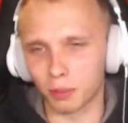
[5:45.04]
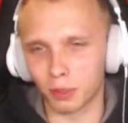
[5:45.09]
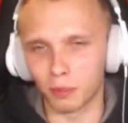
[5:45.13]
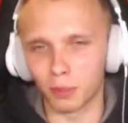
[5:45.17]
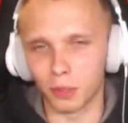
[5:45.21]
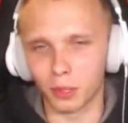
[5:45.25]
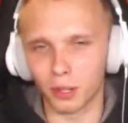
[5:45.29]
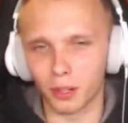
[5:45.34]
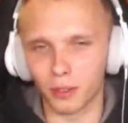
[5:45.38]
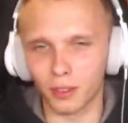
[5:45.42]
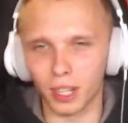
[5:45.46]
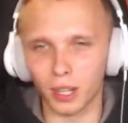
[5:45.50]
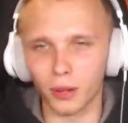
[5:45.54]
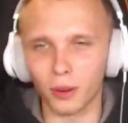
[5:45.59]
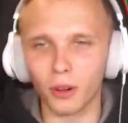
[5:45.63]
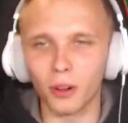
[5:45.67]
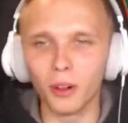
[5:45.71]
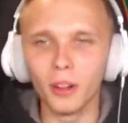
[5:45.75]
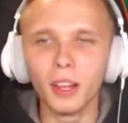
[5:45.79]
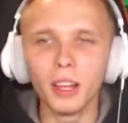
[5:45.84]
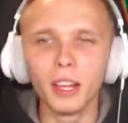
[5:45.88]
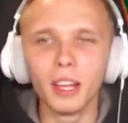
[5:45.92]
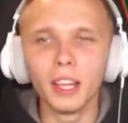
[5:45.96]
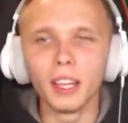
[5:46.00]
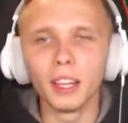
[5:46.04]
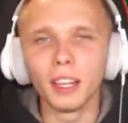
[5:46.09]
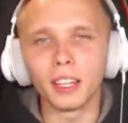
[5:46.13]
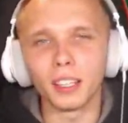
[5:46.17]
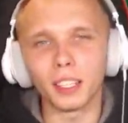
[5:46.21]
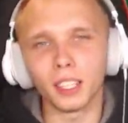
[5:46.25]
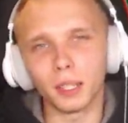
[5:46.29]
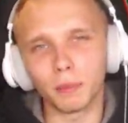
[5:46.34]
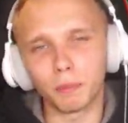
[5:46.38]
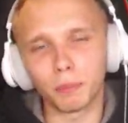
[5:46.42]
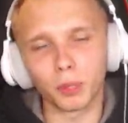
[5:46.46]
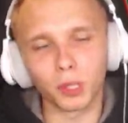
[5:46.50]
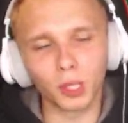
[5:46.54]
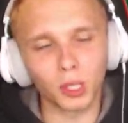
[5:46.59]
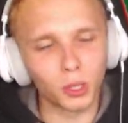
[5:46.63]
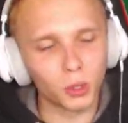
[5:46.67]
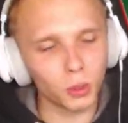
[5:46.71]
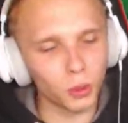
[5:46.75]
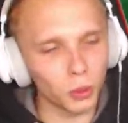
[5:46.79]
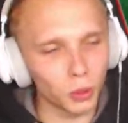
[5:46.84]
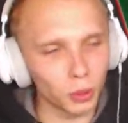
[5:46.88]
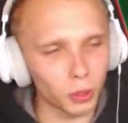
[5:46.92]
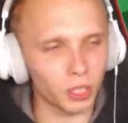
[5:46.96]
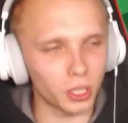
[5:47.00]
pobugowało. I po
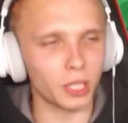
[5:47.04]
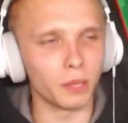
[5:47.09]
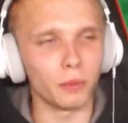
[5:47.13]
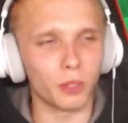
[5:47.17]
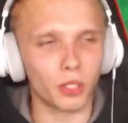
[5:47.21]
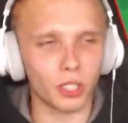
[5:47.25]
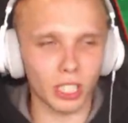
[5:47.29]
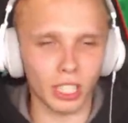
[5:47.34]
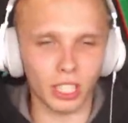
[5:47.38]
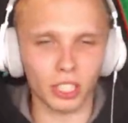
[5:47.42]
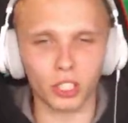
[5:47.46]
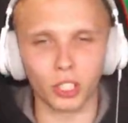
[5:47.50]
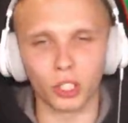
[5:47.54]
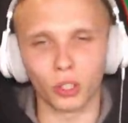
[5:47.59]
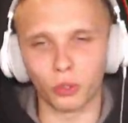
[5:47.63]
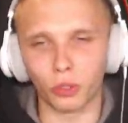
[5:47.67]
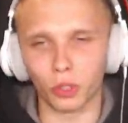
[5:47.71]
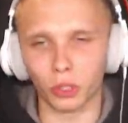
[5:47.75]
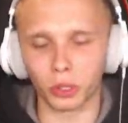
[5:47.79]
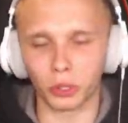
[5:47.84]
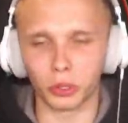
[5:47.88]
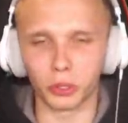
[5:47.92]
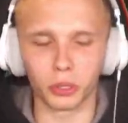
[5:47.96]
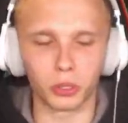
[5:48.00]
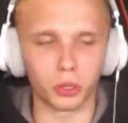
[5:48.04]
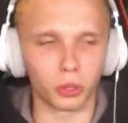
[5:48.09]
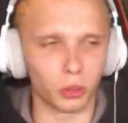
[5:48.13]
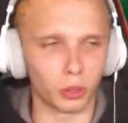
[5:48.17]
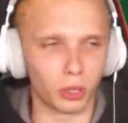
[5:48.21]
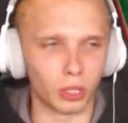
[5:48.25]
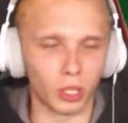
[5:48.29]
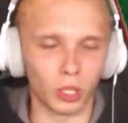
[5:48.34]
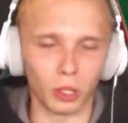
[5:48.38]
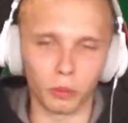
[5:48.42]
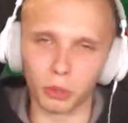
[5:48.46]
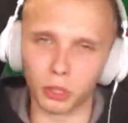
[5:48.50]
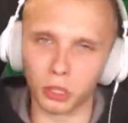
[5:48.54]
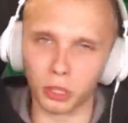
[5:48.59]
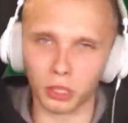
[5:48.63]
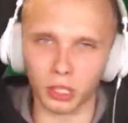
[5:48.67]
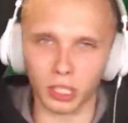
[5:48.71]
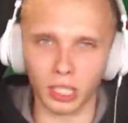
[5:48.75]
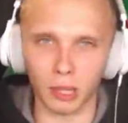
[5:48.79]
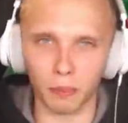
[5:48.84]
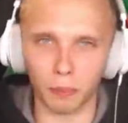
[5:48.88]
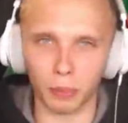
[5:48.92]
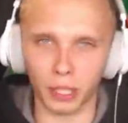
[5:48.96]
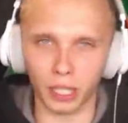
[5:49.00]
długim czasie w końcu udało mi się
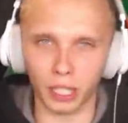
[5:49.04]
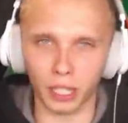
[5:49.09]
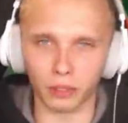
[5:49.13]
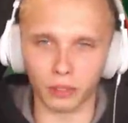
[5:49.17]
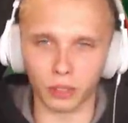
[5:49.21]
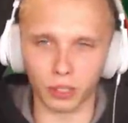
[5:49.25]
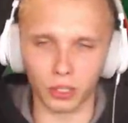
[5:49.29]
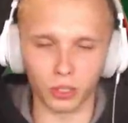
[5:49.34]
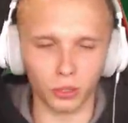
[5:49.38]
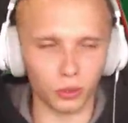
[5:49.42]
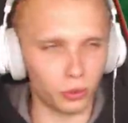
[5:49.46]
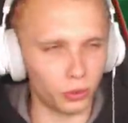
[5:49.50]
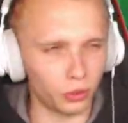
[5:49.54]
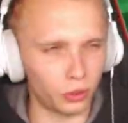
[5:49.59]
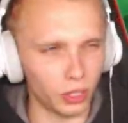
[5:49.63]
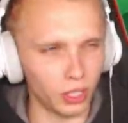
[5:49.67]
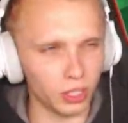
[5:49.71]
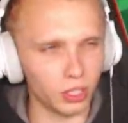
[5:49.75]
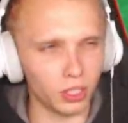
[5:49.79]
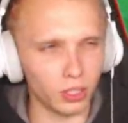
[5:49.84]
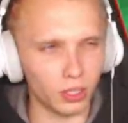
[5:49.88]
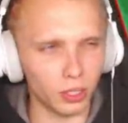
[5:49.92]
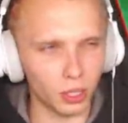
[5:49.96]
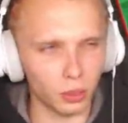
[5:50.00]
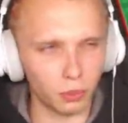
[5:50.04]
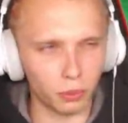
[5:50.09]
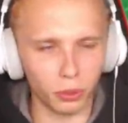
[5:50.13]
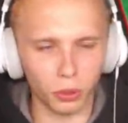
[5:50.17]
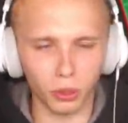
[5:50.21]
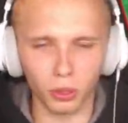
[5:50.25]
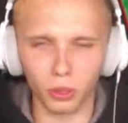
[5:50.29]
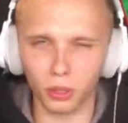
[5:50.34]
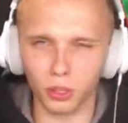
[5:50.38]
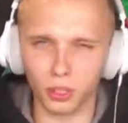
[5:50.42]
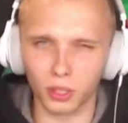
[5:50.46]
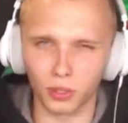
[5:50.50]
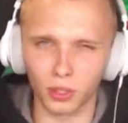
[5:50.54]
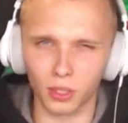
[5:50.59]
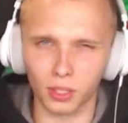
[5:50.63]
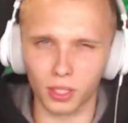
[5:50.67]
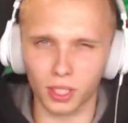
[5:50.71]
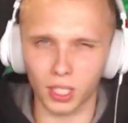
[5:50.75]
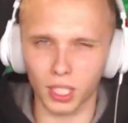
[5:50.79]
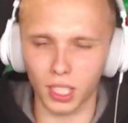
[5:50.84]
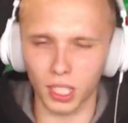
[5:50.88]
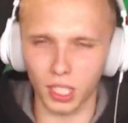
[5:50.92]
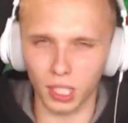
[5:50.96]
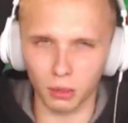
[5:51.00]
to naprawić. Wiecie co było
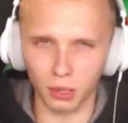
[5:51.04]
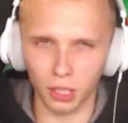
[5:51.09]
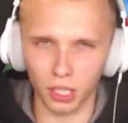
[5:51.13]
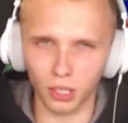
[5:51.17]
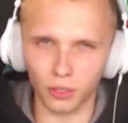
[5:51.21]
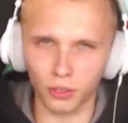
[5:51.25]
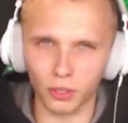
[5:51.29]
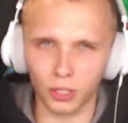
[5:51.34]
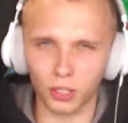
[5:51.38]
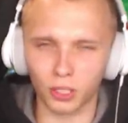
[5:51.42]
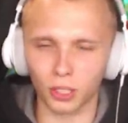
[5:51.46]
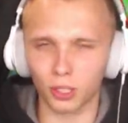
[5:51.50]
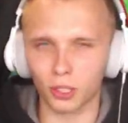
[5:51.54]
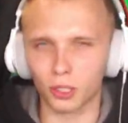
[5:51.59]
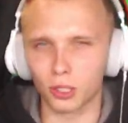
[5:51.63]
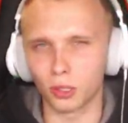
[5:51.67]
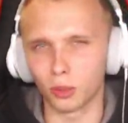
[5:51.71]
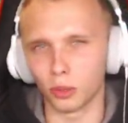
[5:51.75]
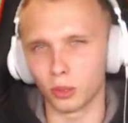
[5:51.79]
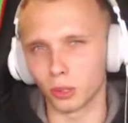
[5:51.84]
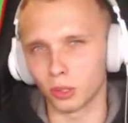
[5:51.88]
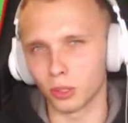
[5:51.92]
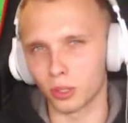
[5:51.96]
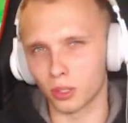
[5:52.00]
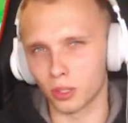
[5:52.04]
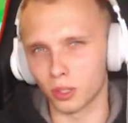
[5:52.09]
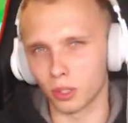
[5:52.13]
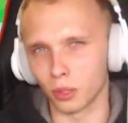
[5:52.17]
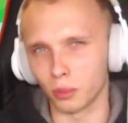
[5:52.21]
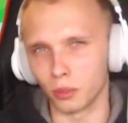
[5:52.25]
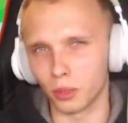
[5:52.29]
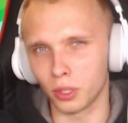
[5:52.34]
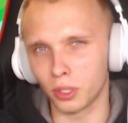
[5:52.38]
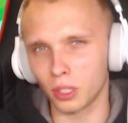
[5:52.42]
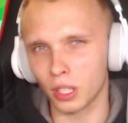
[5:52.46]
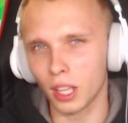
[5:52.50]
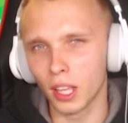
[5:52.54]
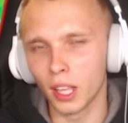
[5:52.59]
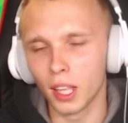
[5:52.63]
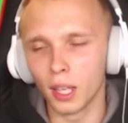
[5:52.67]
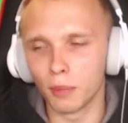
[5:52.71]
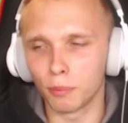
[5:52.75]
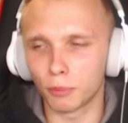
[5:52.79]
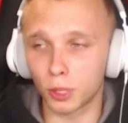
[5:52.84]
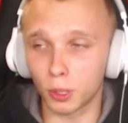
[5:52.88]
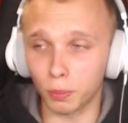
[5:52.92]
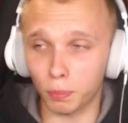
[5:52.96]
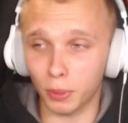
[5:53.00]
rozwiązaniem, jak wystarczyło to zrobić?
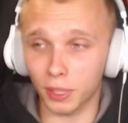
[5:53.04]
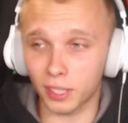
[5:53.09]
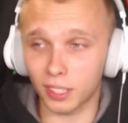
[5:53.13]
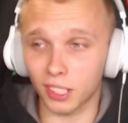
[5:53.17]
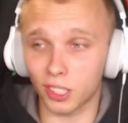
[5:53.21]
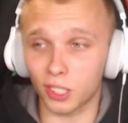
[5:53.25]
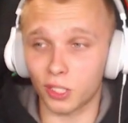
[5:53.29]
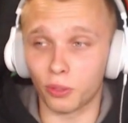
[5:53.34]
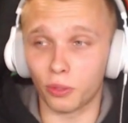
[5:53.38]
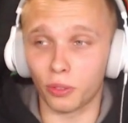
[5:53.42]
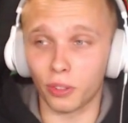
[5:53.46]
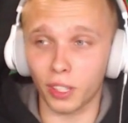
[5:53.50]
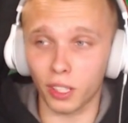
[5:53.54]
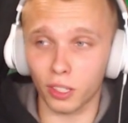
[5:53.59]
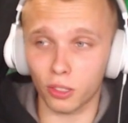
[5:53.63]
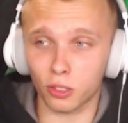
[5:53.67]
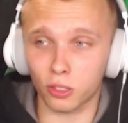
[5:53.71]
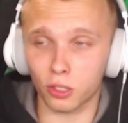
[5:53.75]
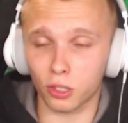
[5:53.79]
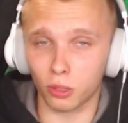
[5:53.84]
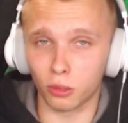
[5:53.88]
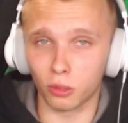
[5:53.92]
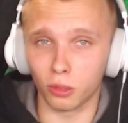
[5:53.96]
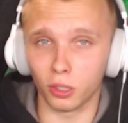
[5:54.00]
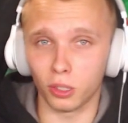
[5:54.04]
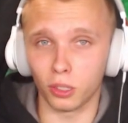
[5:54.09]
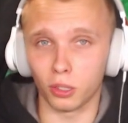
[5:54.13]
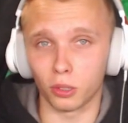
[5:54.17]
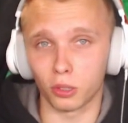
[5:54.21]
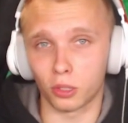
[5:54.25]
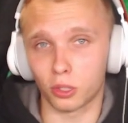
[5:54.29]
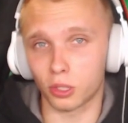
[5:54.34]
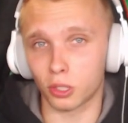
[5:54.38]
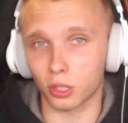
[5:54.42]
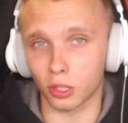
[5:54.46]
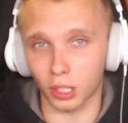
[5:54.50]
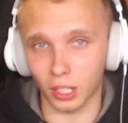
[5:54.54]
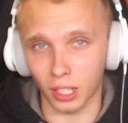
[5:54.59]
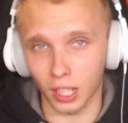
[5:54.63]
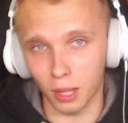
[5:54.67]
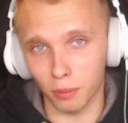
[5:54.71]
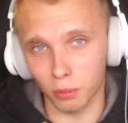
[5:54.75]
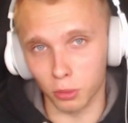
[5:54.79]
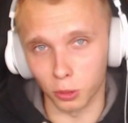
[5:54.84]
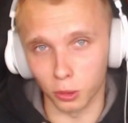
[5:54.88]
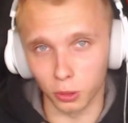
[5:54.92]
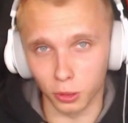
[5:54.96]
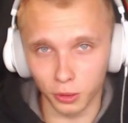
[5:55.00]
Przypisać większą ilość
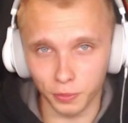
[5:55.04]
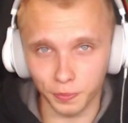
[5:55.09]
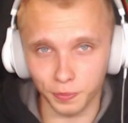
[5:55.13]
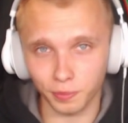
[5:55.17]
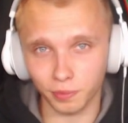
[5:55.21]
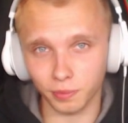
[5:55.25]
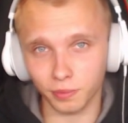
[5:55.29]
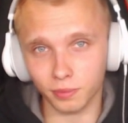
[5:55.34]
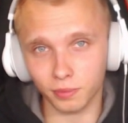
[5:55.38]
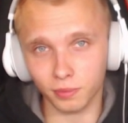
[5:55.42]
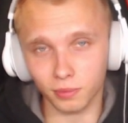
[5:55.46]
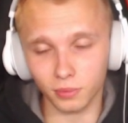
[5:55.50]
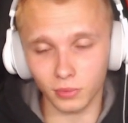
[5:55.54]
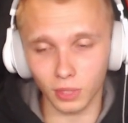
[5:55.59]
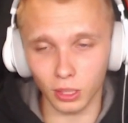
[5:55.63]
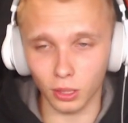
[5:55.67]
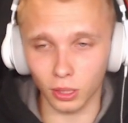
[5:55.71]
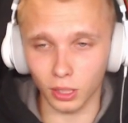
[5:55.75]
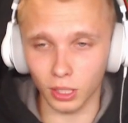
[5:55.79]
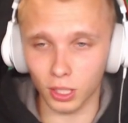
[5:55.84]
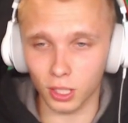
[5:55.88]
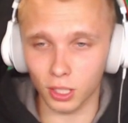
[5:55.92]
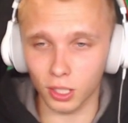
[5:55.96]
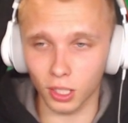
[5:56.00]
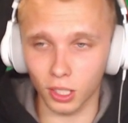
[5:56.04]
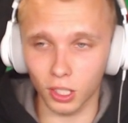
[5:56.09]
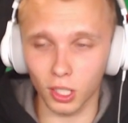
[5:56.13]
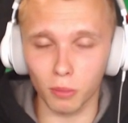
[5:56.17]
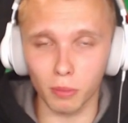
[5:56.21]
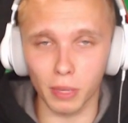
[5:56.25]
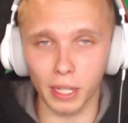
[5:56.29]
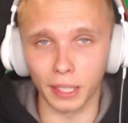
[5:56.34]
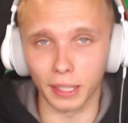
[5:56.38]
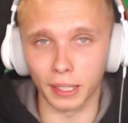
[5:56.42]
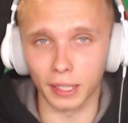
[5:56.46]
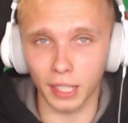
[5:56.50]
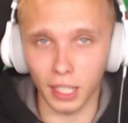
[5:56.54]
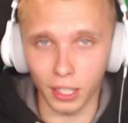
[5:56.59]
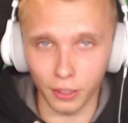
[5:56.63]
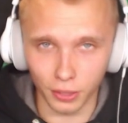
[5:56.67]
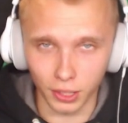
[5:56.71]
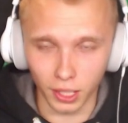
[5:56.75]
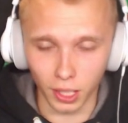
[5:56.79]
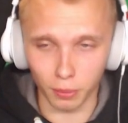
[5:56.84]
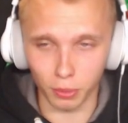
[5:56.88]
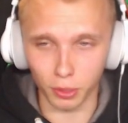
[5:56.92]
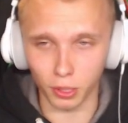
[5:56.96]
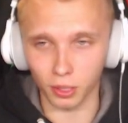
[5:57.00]
RAMu do naszego
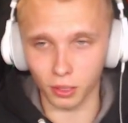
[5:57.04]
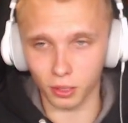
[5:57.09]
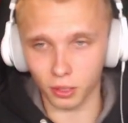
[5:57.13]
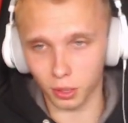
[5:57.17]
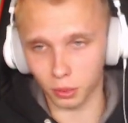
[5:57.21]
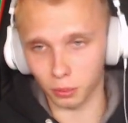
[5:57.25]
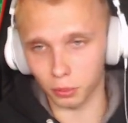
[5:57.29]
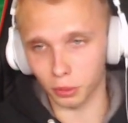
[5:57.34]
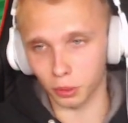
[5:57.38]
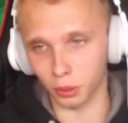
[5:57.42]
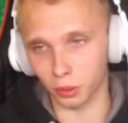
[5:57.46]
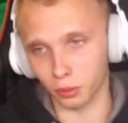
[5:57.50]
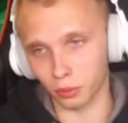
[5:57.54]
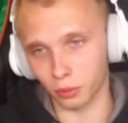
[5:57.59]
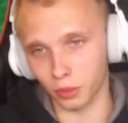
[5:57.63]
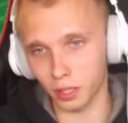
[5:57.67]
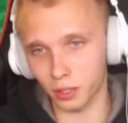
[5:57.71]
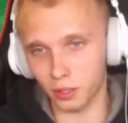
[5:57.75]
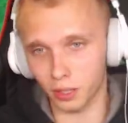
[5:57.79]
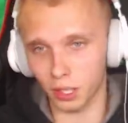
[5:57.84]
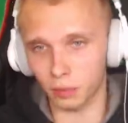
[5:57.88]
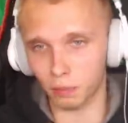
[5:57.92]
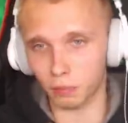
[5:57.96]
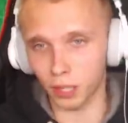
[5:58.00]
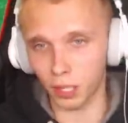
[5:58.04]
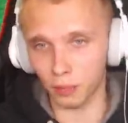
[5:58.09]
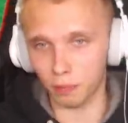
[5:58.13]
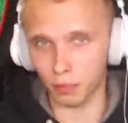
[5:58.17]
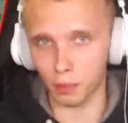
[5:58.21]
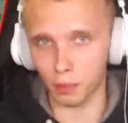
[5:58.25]
Minecrafta, przez co było więcej tej